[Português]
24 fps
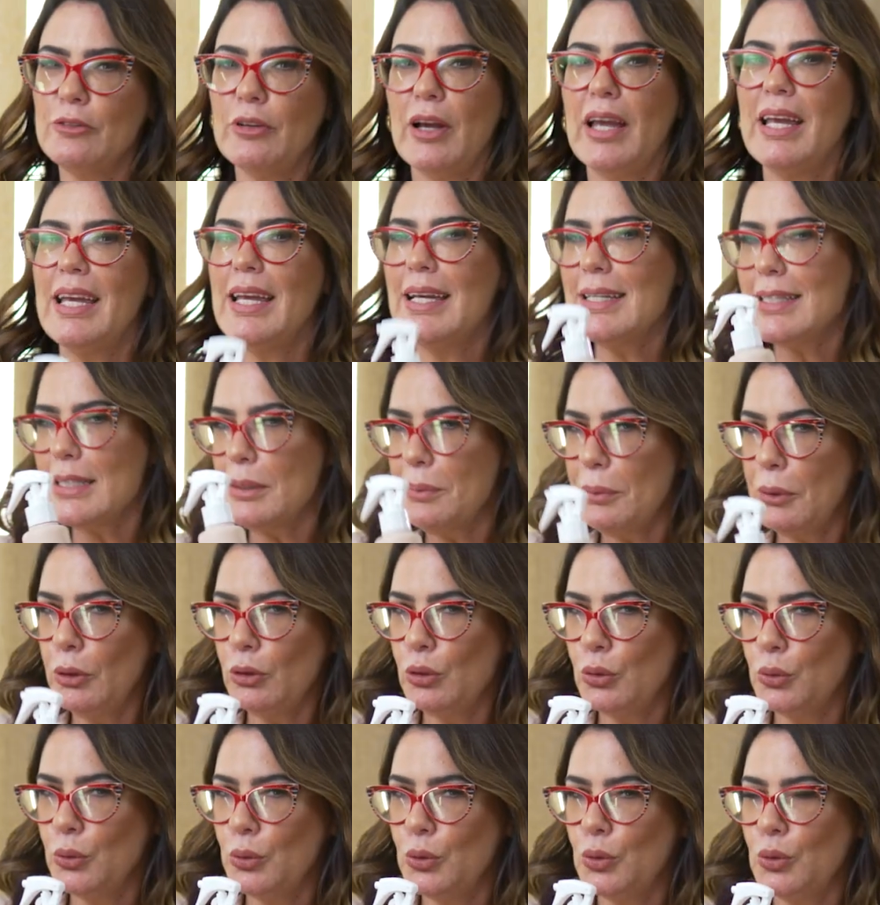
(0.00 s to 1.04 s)
É esse
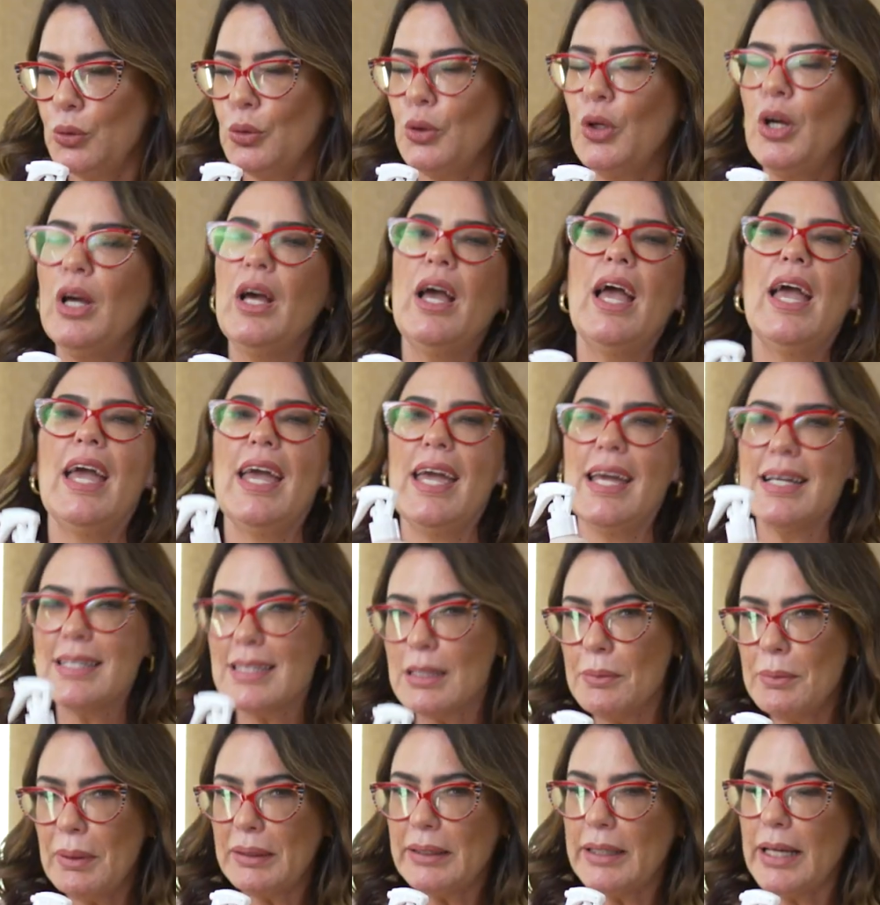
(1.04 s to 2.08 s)
produto, é
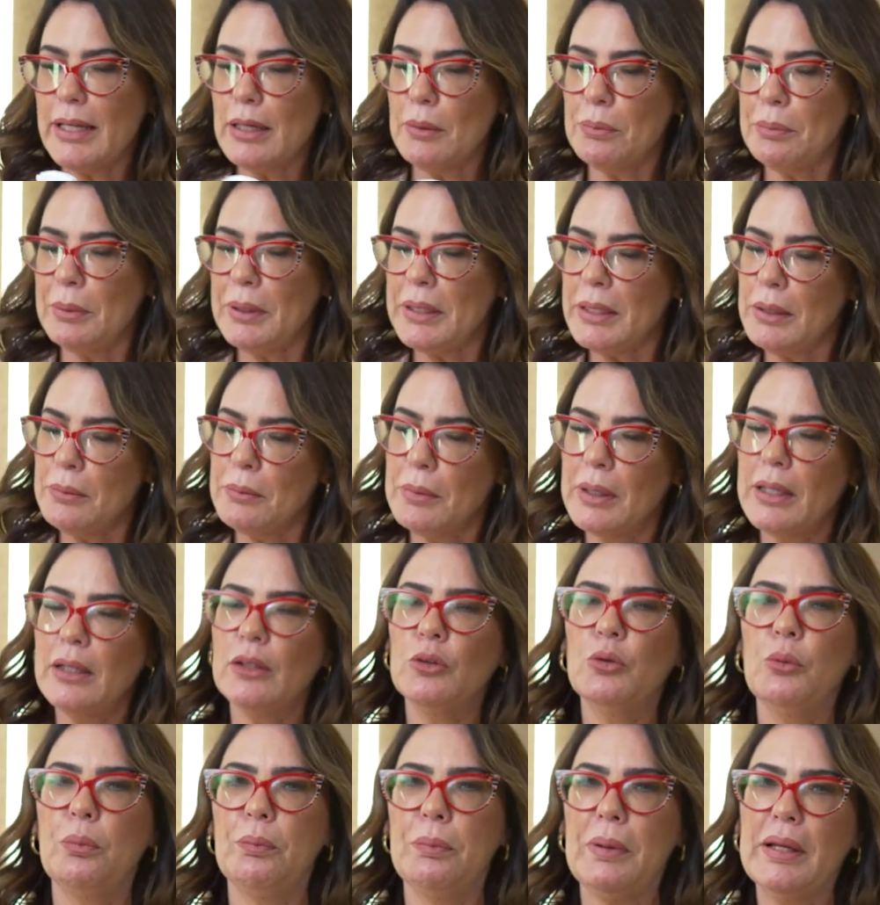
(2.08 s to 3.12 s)
essa matéria-prima,
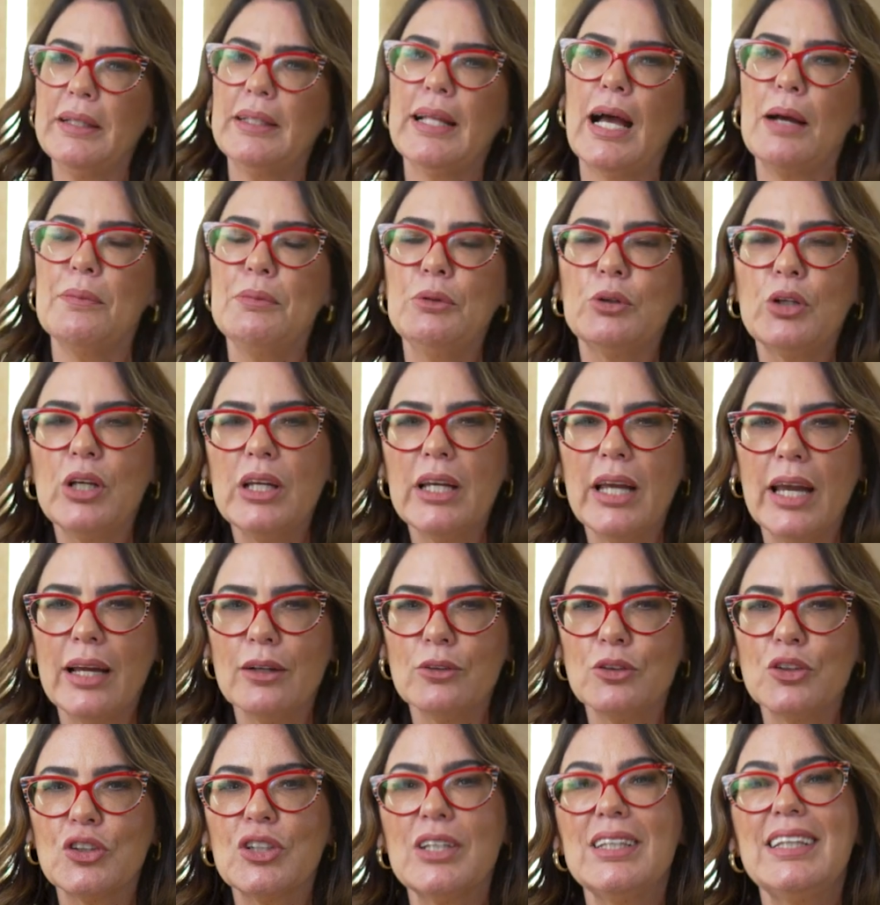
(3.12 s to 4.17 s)
o
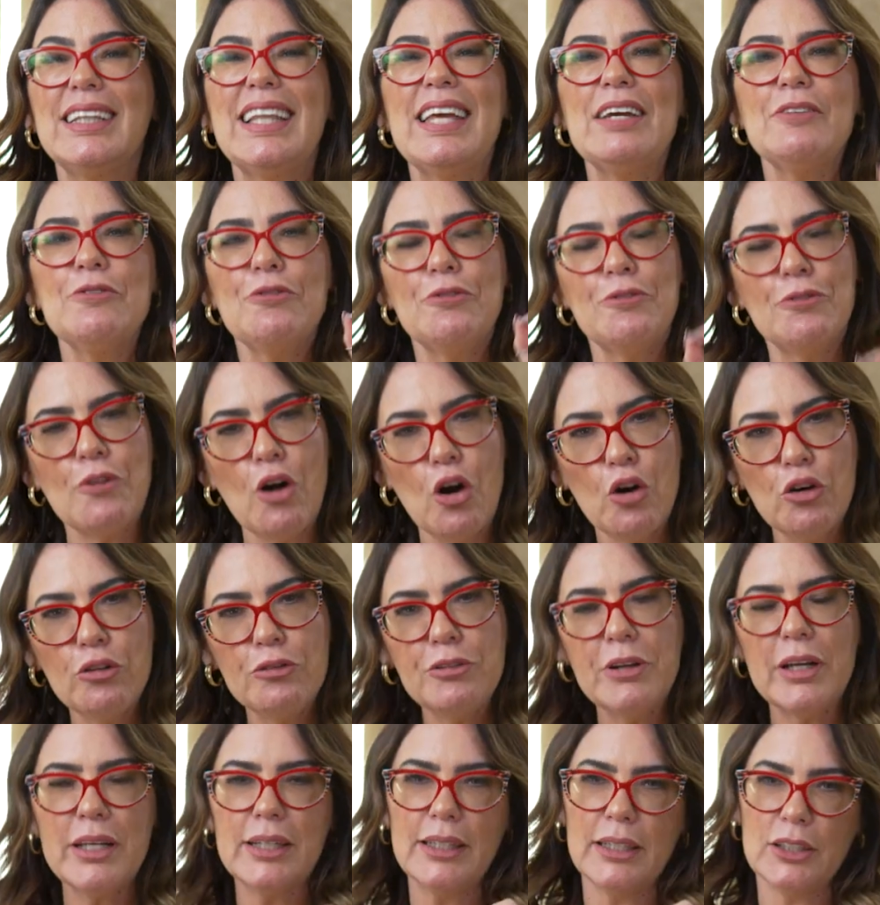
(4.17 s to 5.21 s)
PW500, que
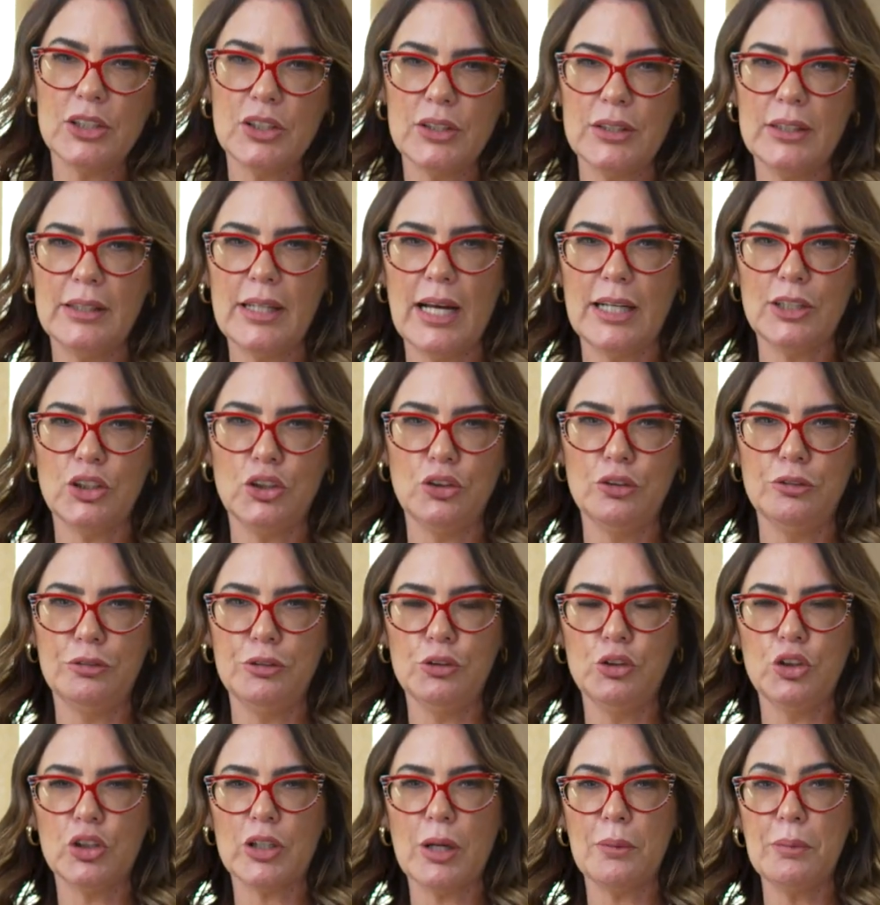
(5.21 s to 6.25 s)
devolve a elasticidade do
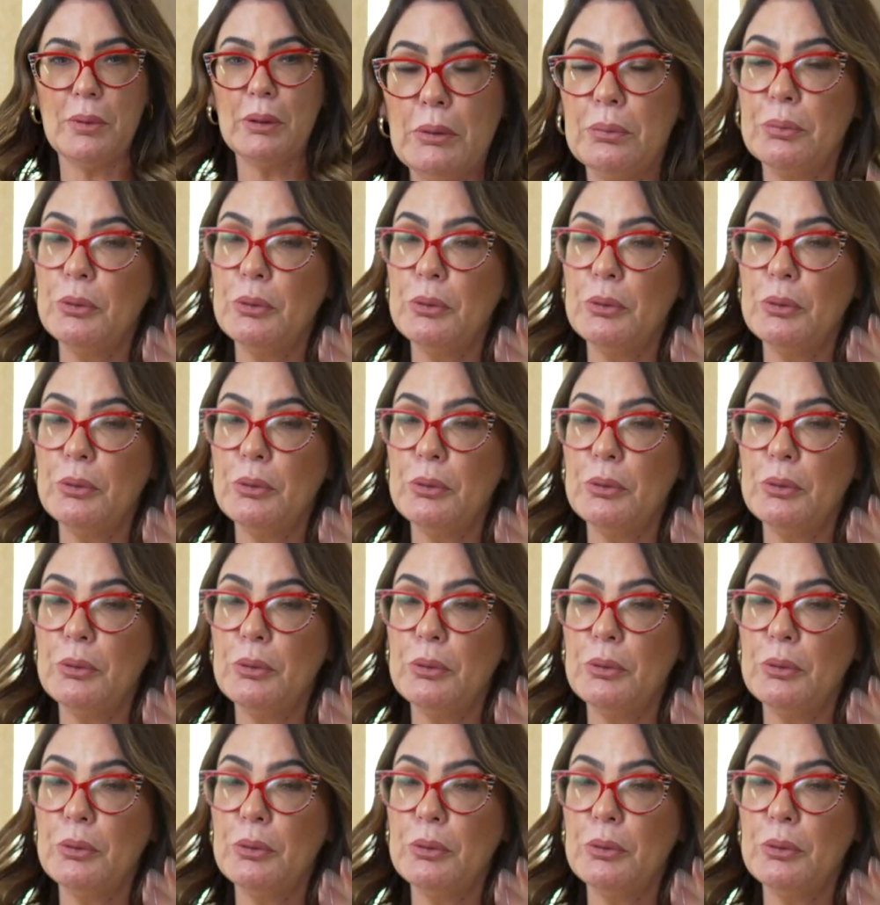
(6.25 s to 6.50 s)
fio de cabelo.